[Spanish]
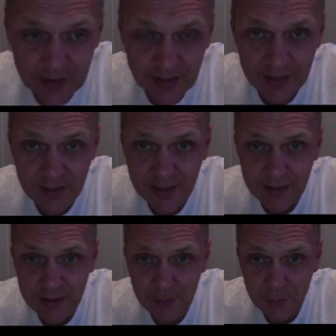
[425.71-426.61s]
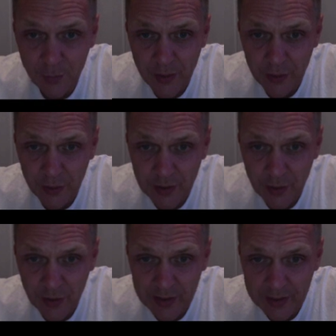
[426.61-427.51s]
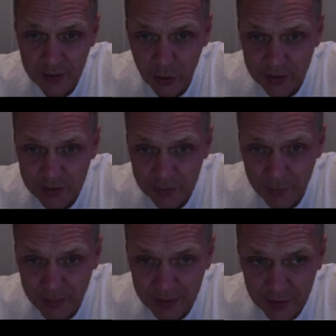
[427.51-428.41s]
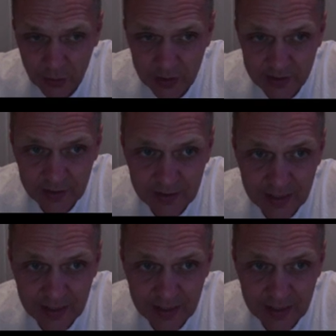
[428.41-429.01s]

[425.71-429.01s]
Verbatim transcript: Y bueno, ahora los perdedores,